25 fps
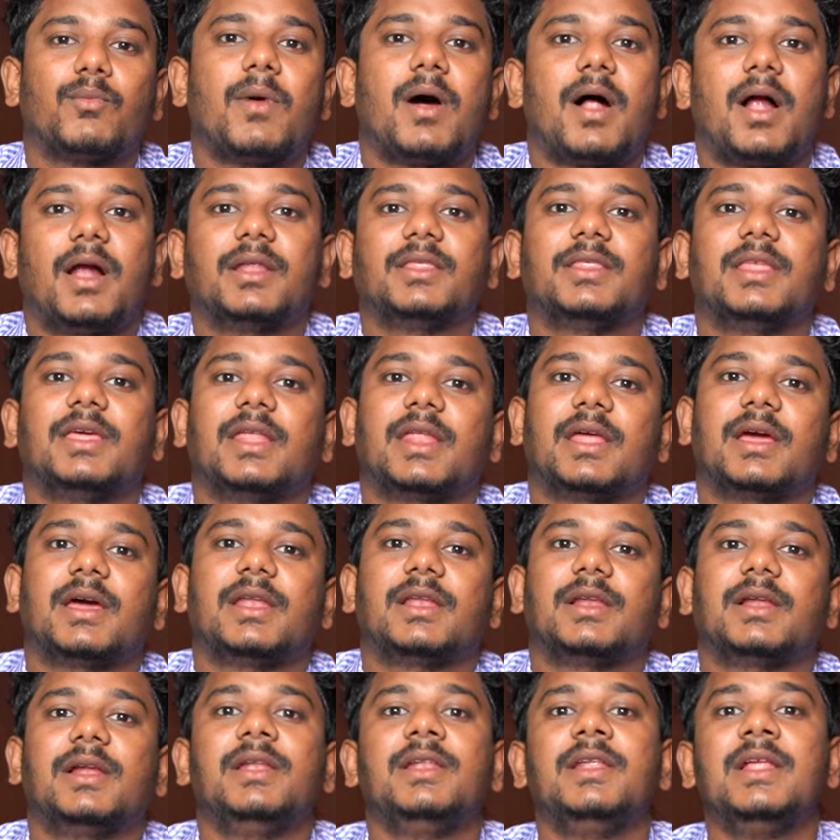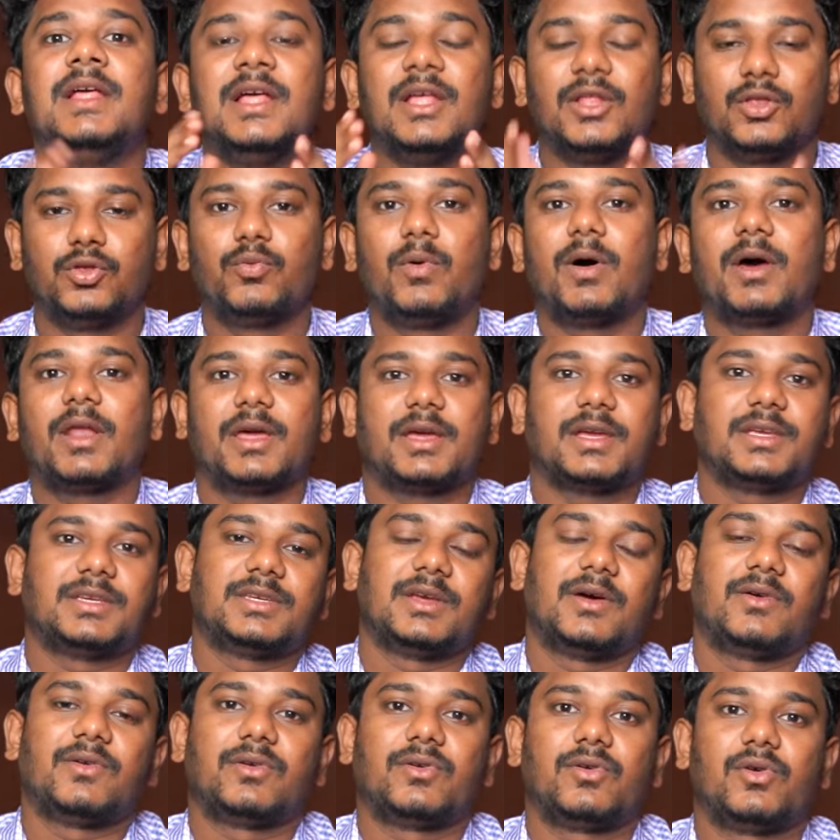ரொம்ப ஆழ்ந்த இரங்கல்கள் துவாரா
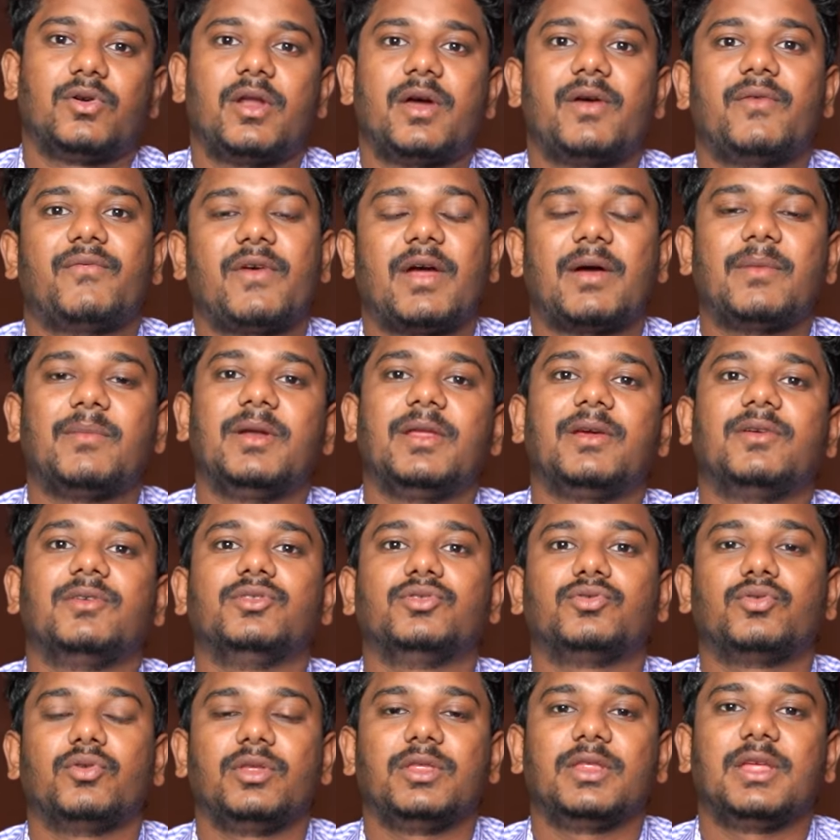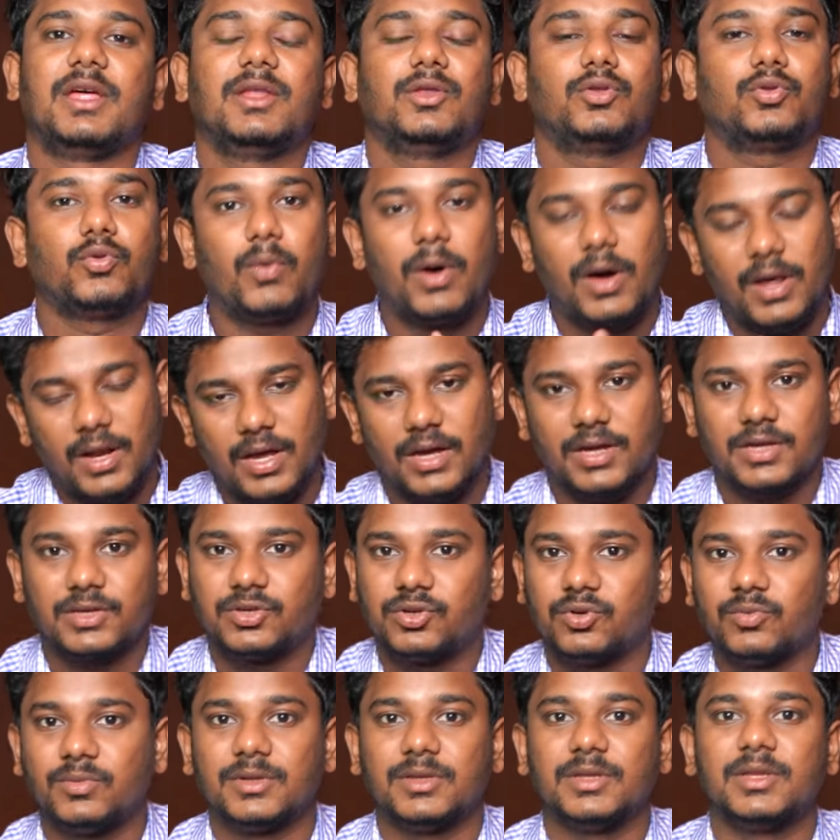கிஷ் அவர்களோட ஃபேமிலிக்கு வந்து சொல்லியிருந்தார் துவாரா
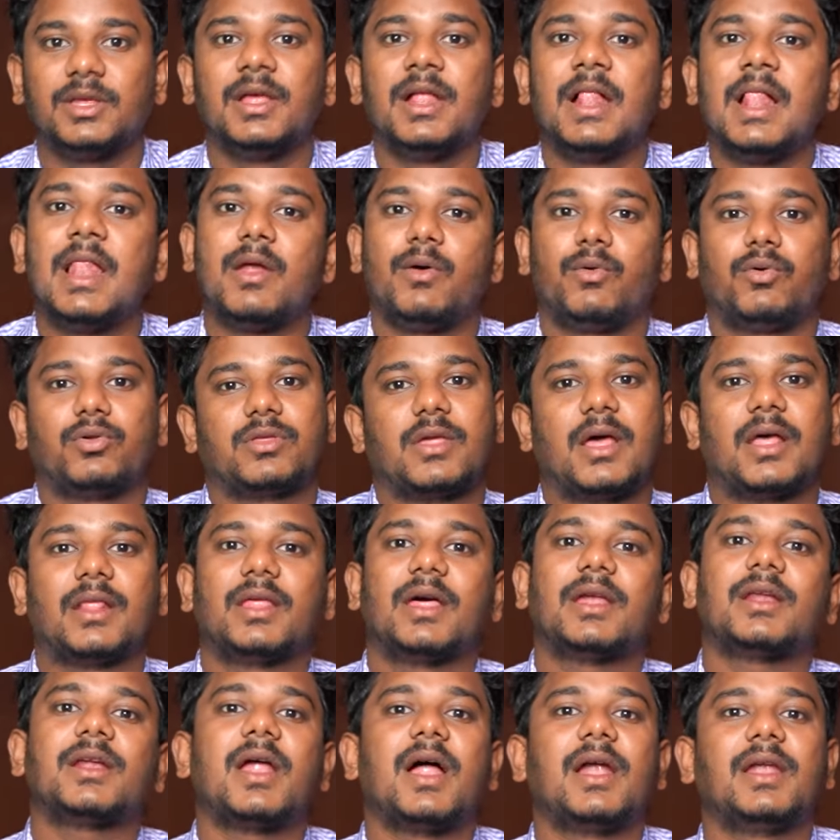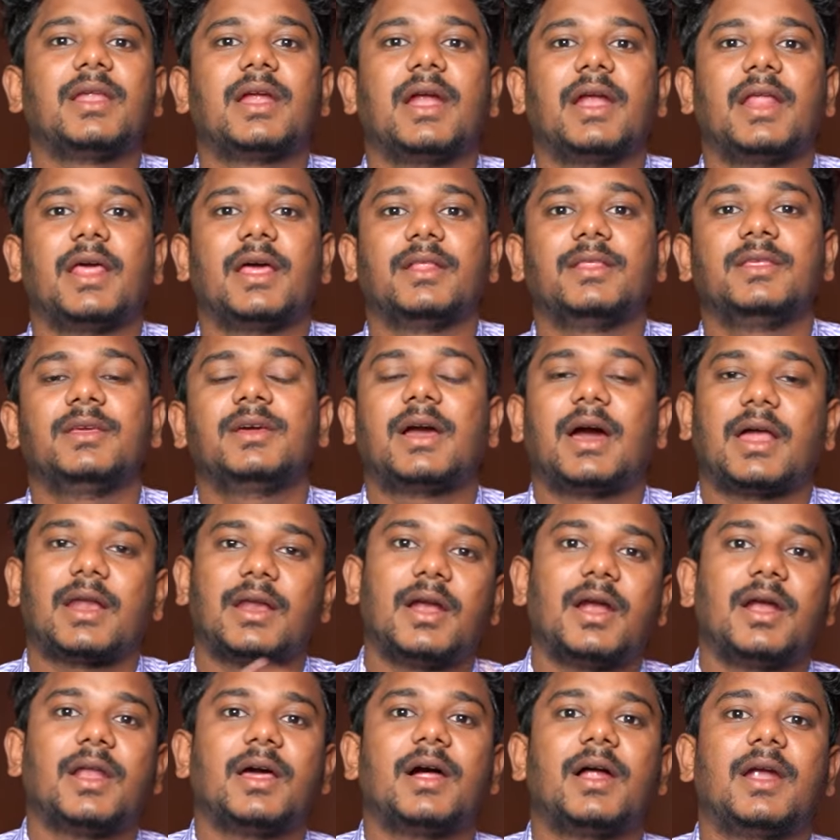கிஷும் வந்து ஒரு சாதாரண ஆள் கிடையாது
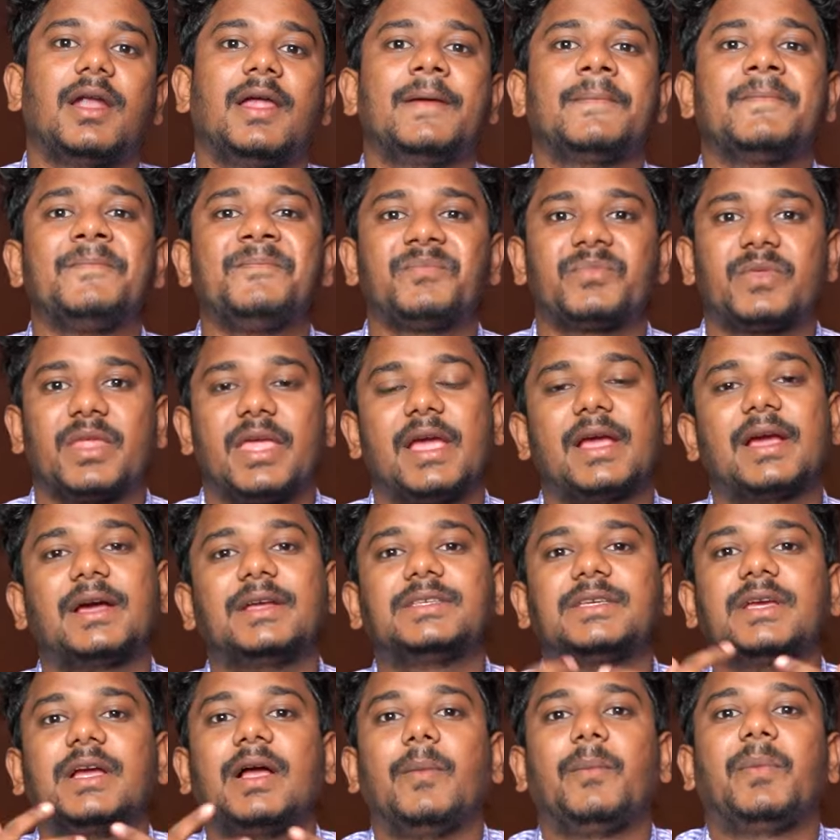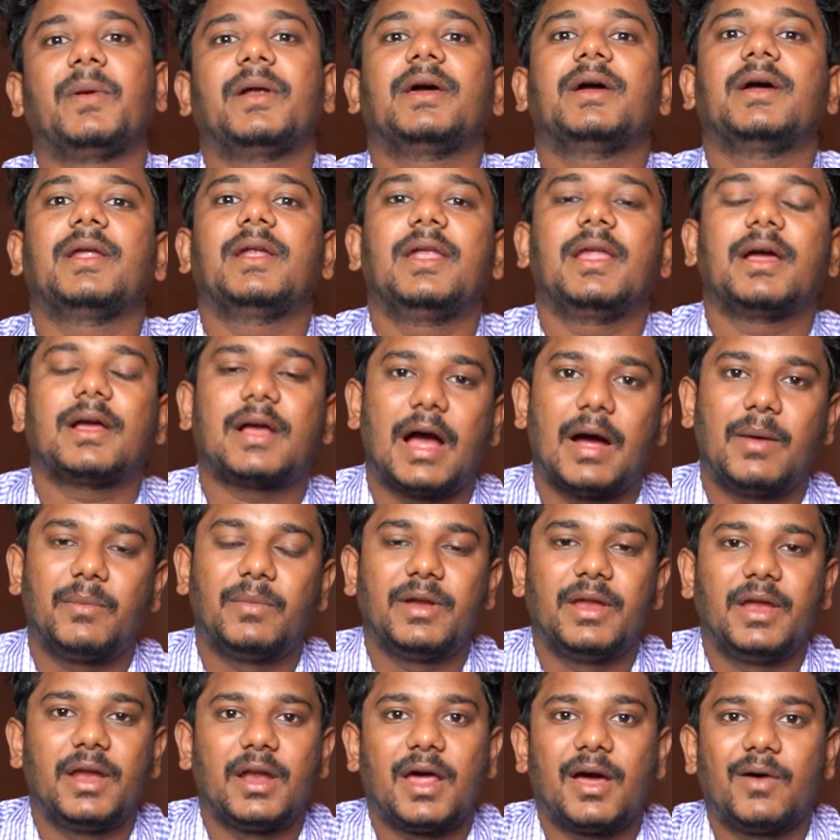கர்நாடகாவில் எக்கச்சக்க படங்களில்
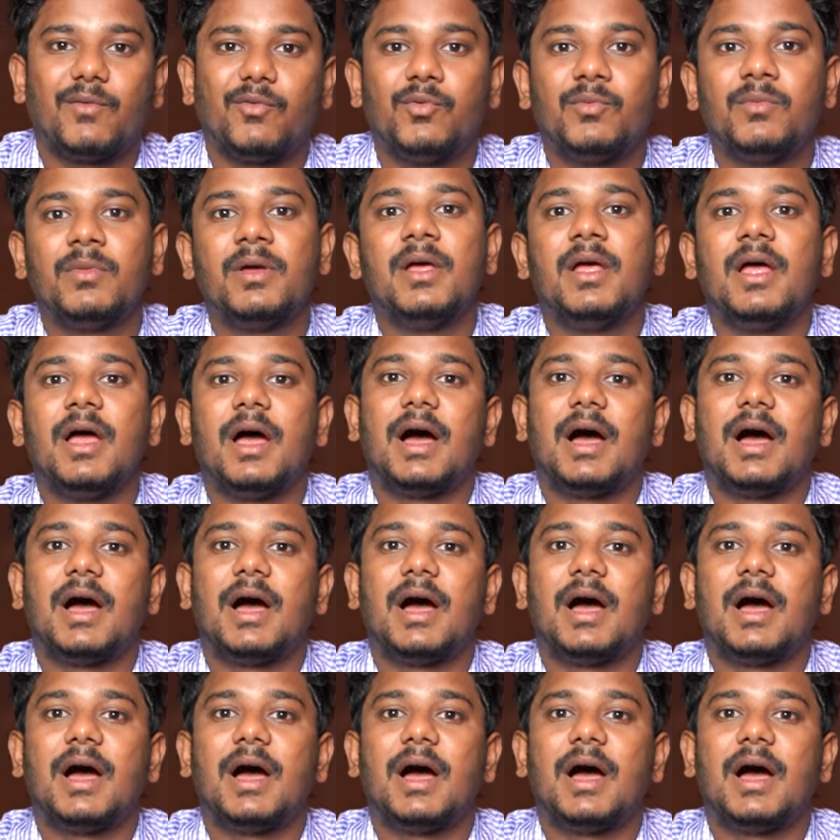காமெடியனாகவும்